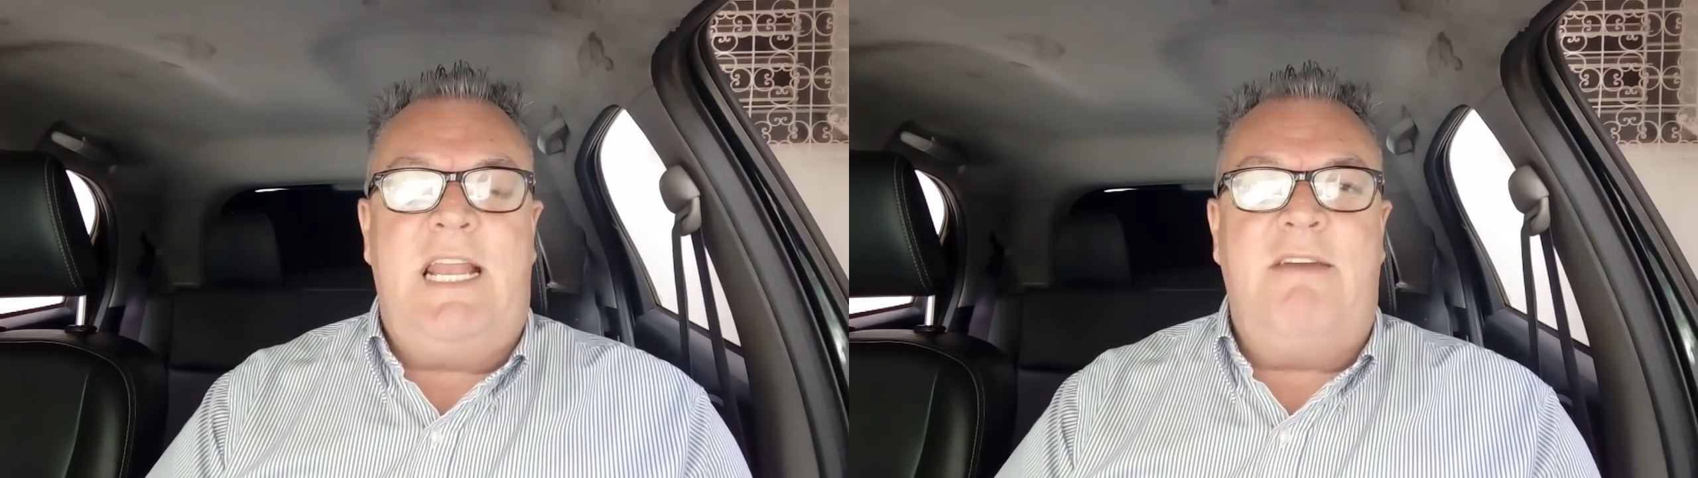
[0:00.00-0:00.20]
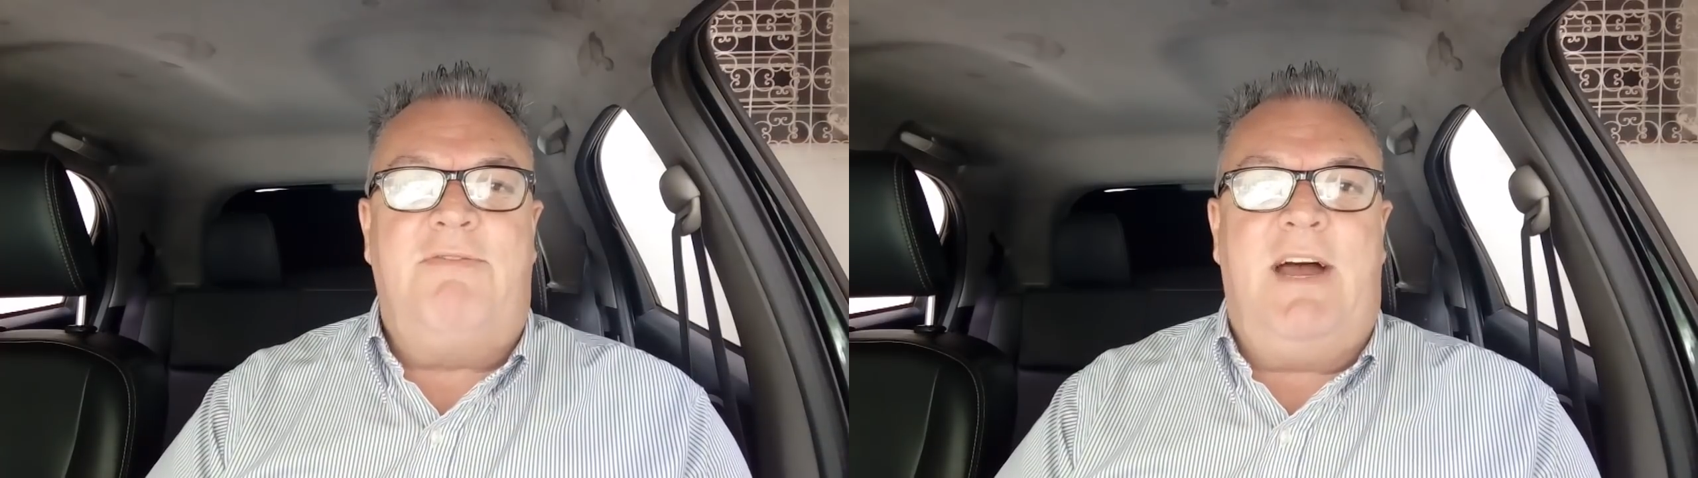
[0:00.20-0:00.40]

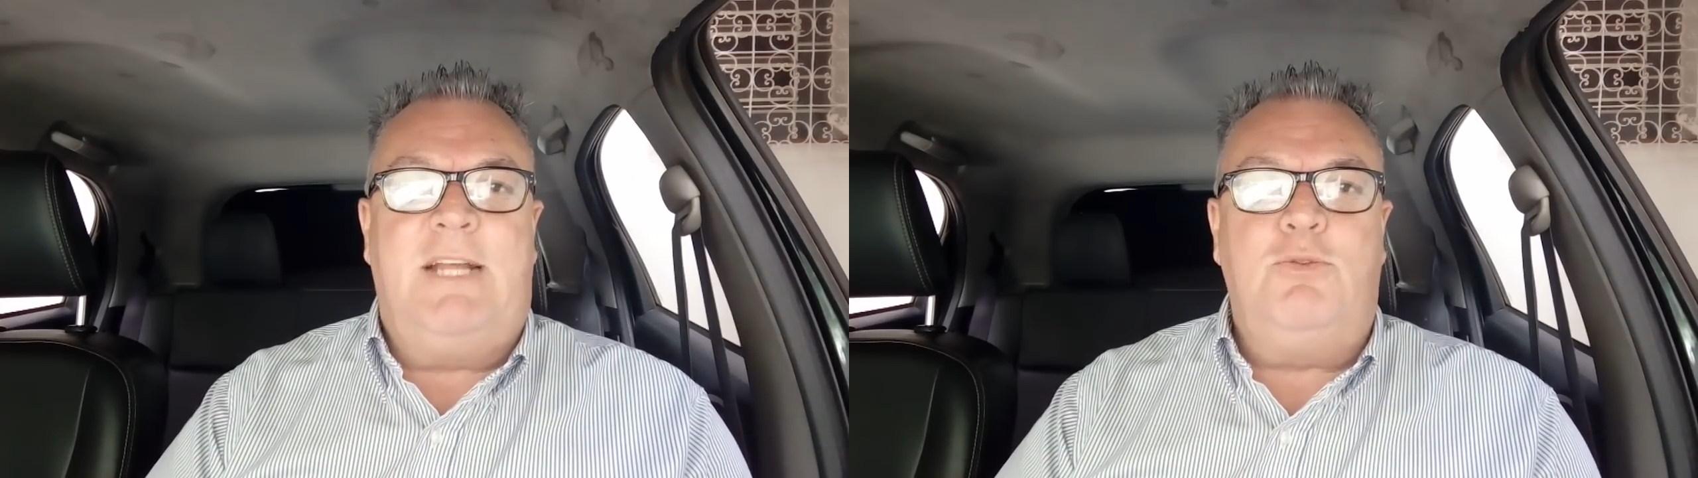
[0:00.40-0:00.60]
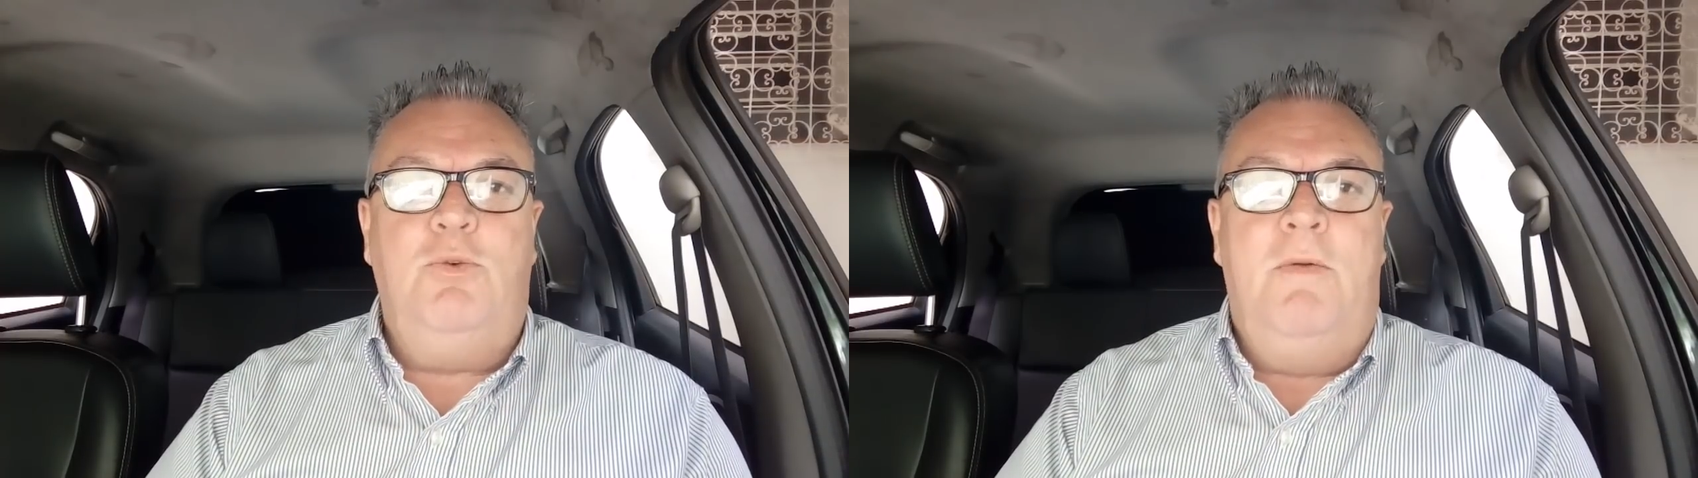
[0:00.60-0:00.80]

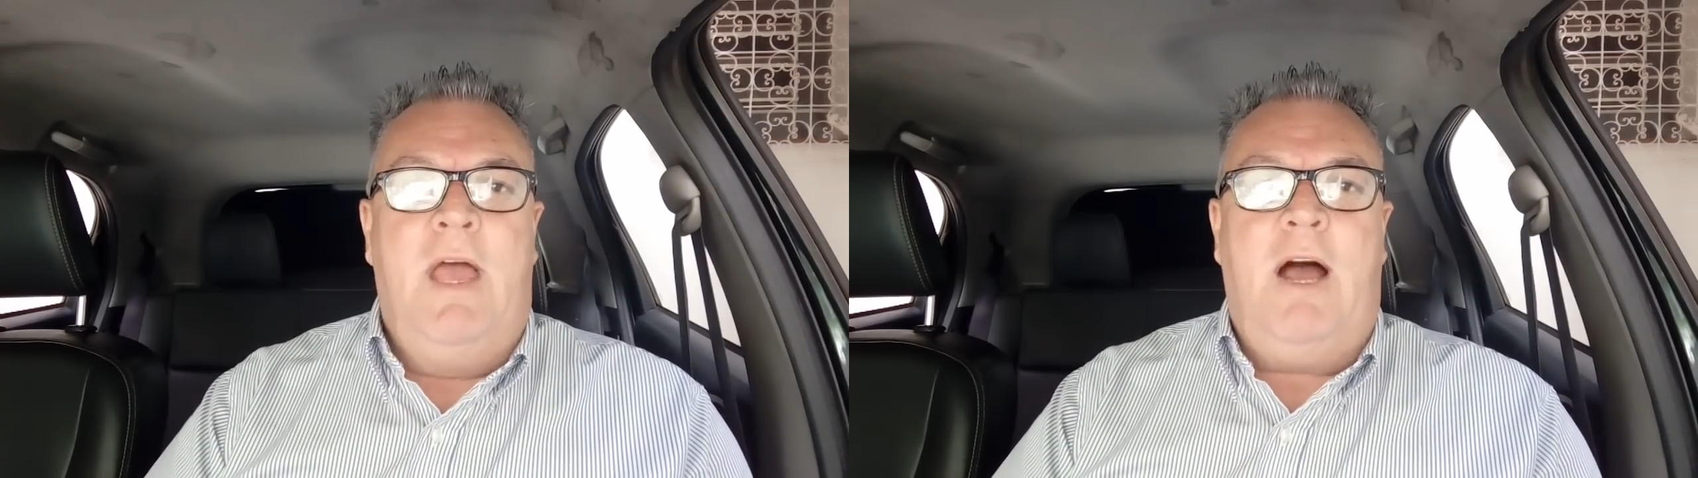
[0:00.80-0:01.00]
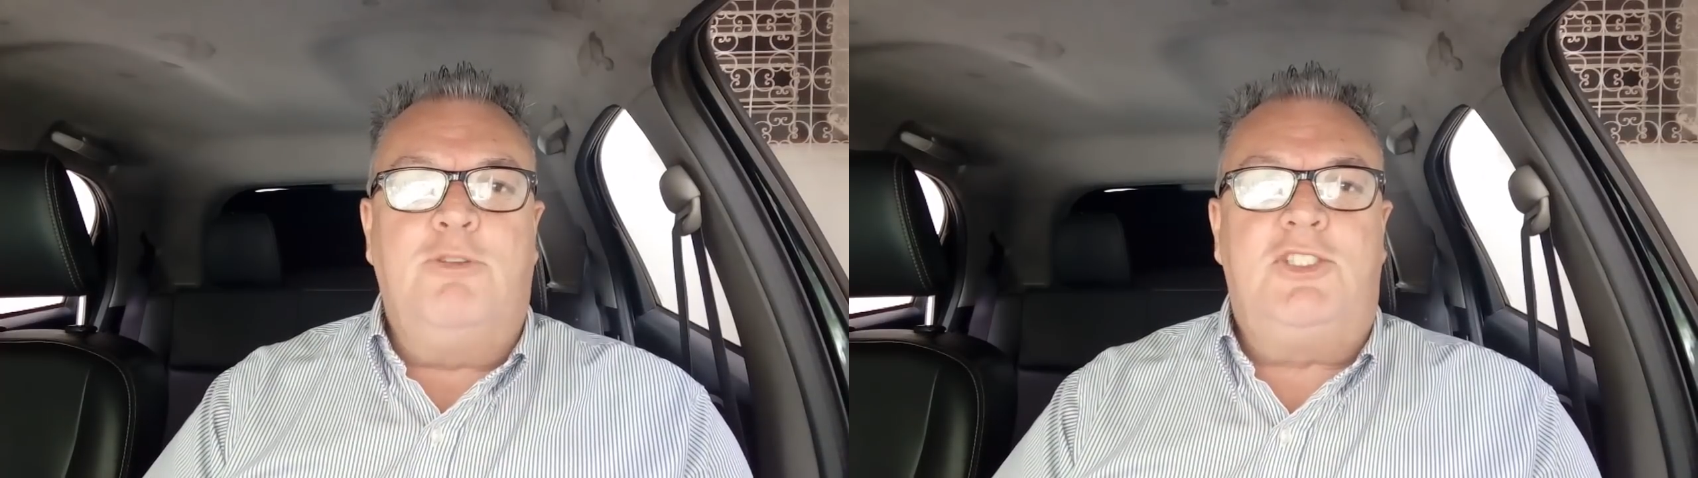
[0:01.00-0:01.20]
levado
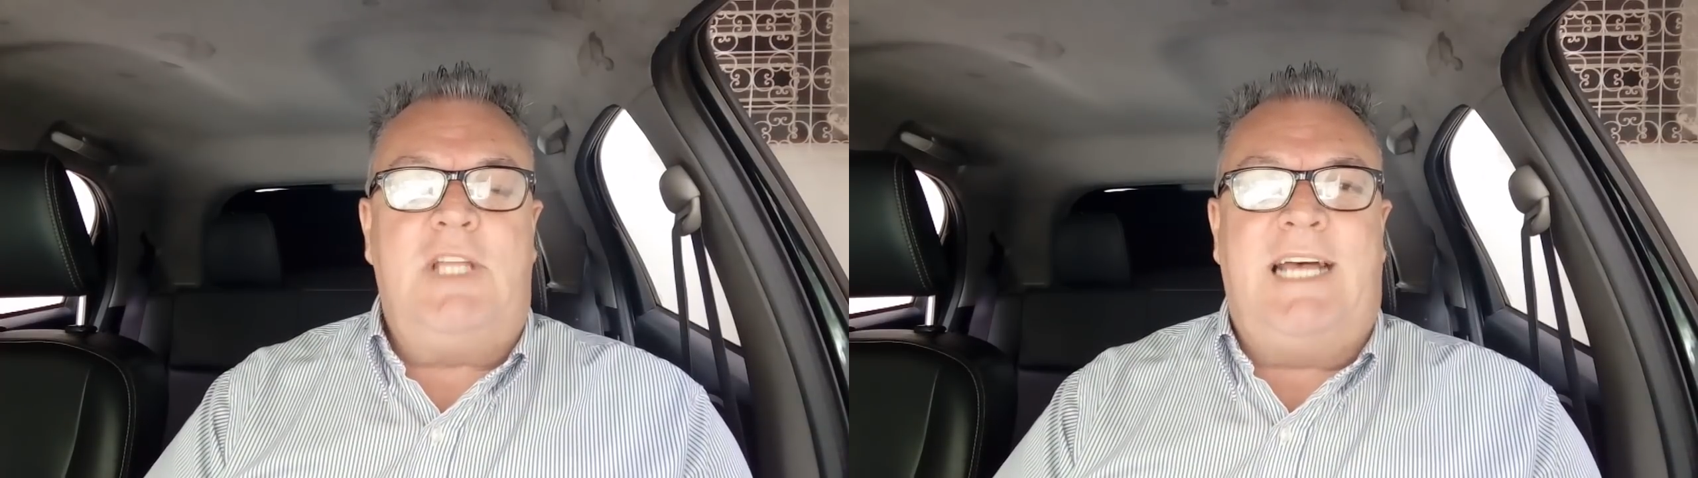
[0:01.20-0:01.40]
aos,